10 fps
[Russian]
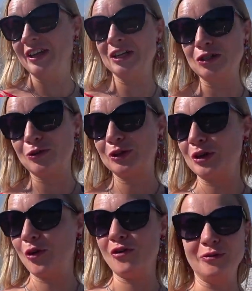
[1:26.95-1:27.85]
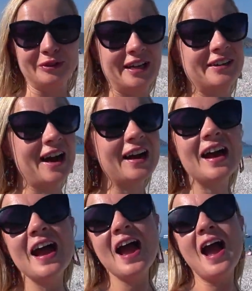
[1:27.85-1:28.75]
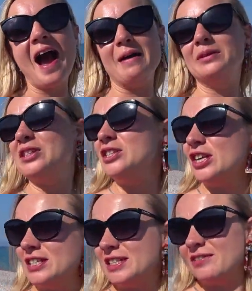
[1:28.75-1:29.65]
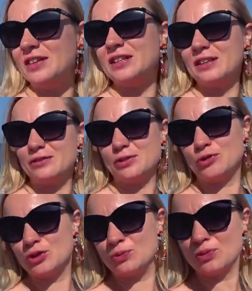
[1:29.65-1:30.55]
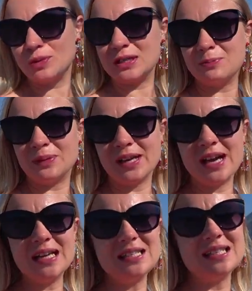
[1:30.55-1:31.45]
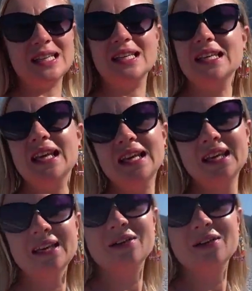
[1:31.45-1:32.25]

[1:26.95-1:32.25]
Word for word: Так что вот такой вам лайфхак. А мы сейчас, наверное, все уже будем располагаться и